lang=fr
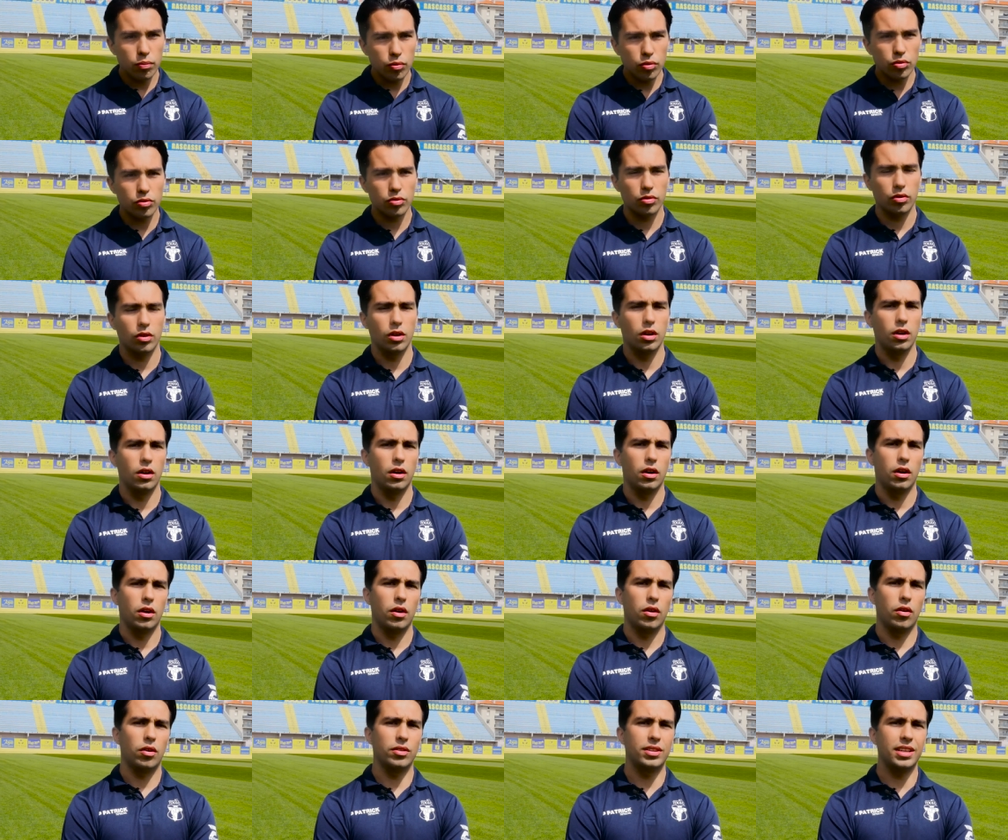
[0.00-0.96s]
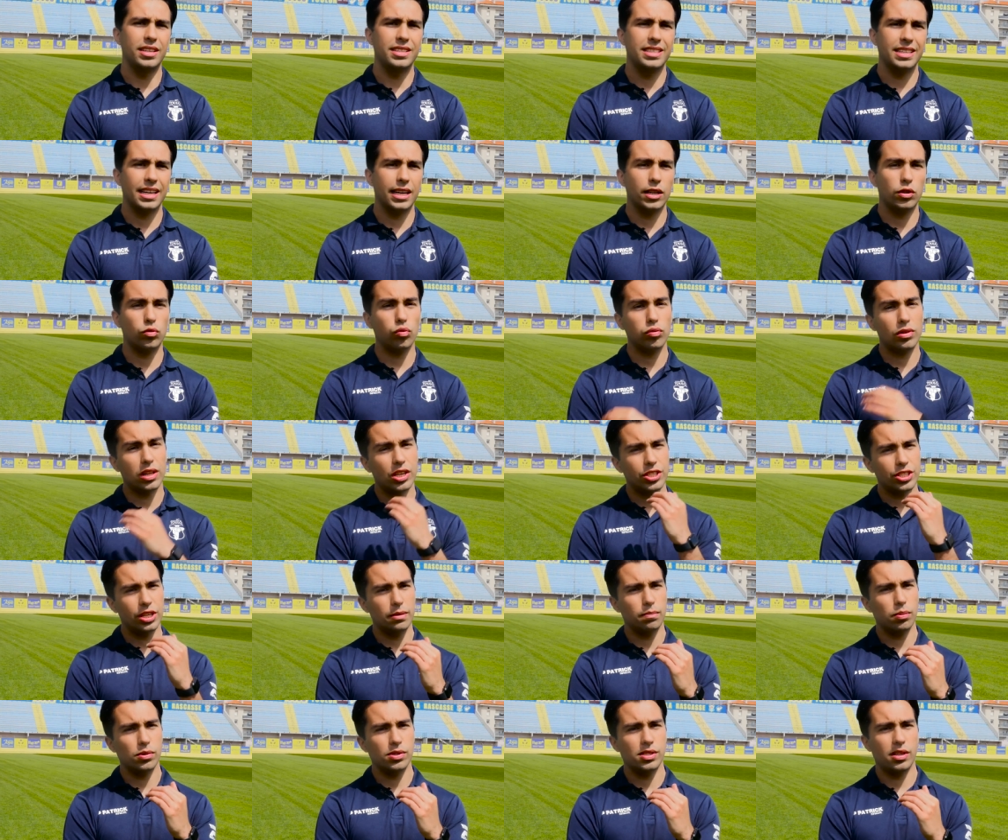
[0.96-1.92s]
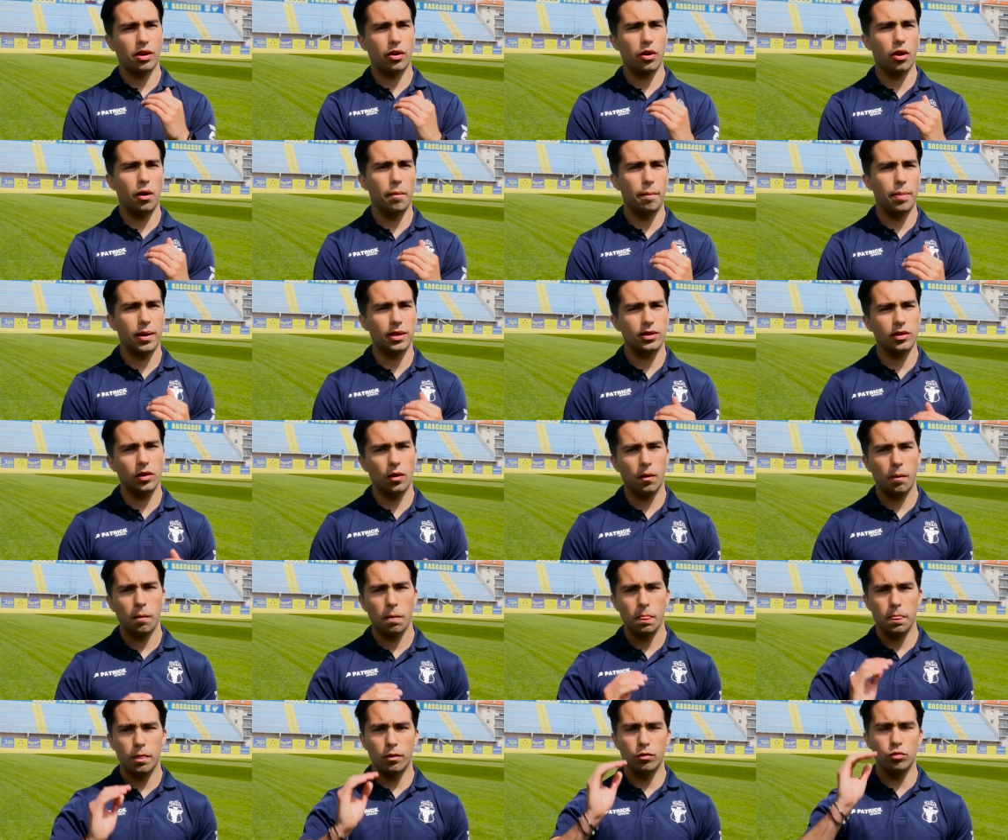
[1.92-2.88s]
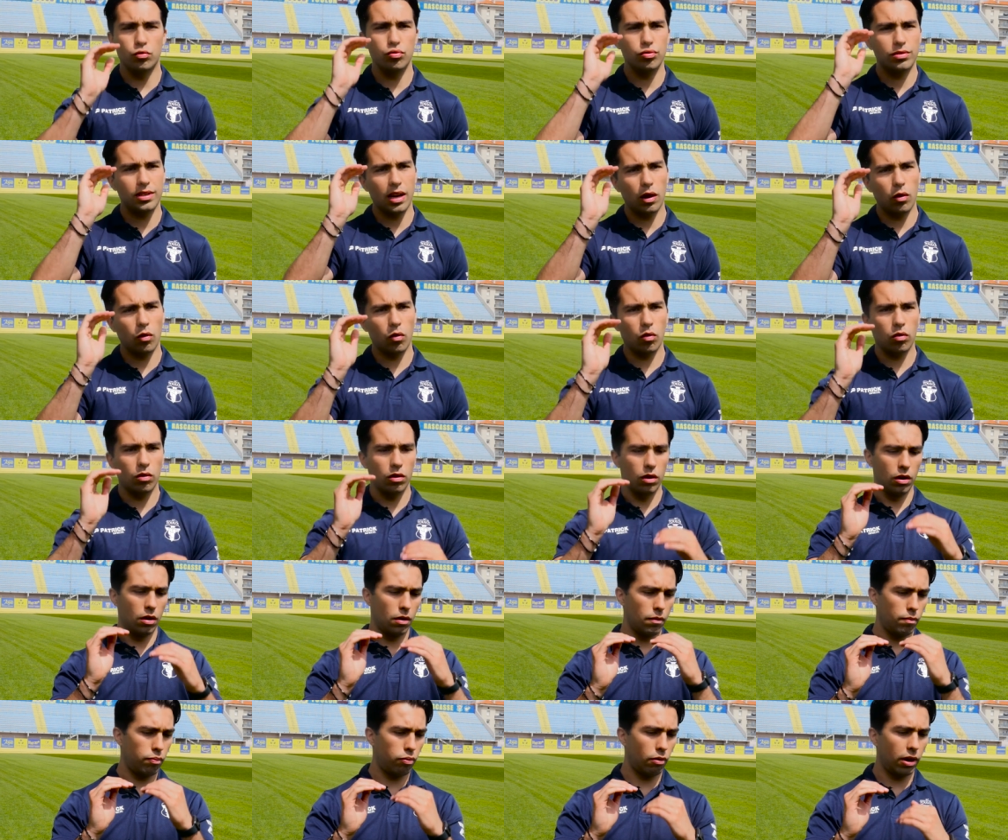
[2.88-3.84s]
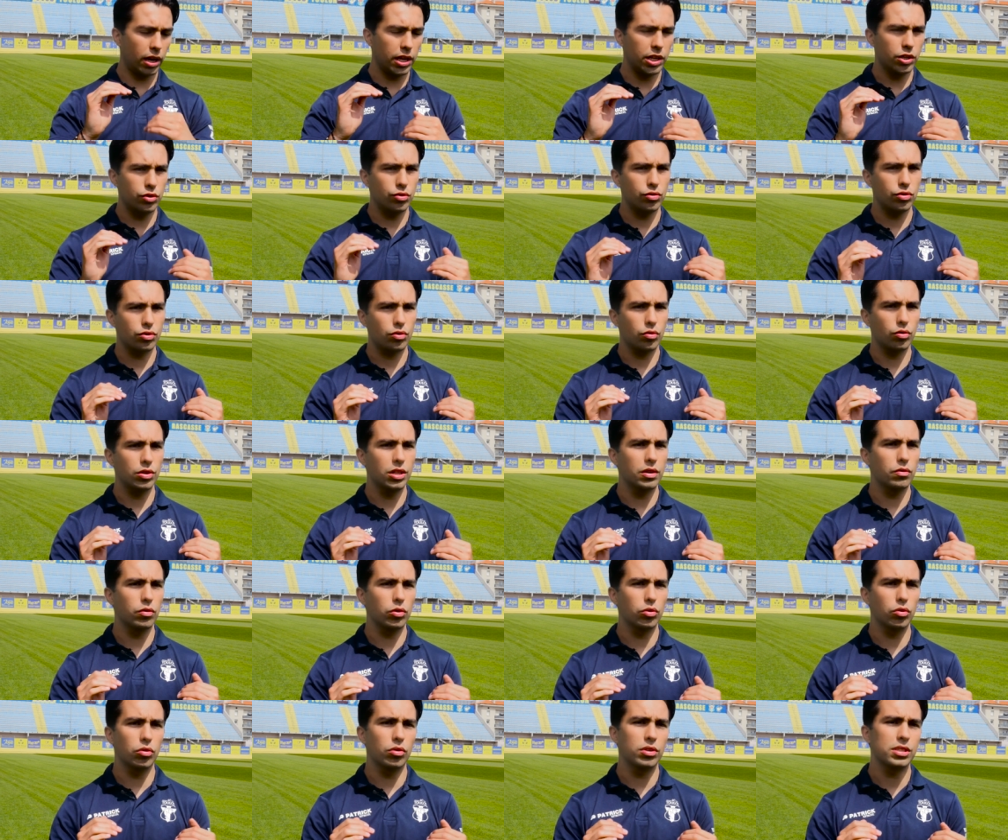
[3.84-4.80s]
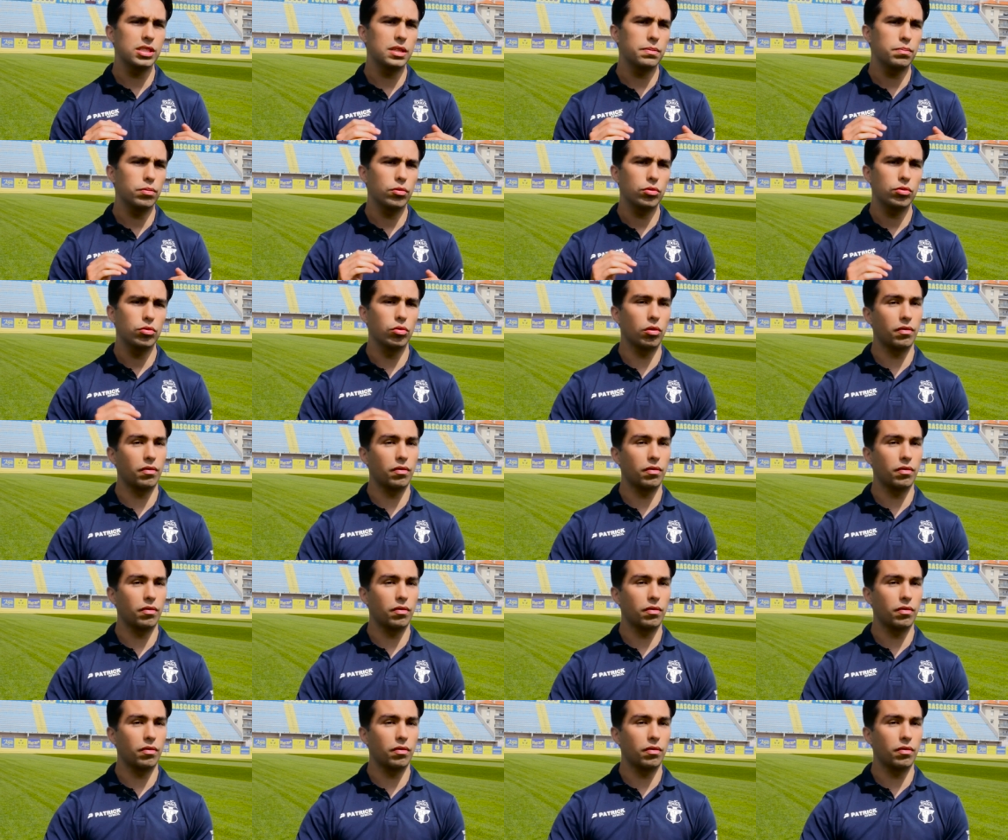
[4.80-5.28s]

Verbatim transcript: but d'étirer toute la chaîne postérieure en partant du talon pour aller jusqu'au niveau de l'occiput.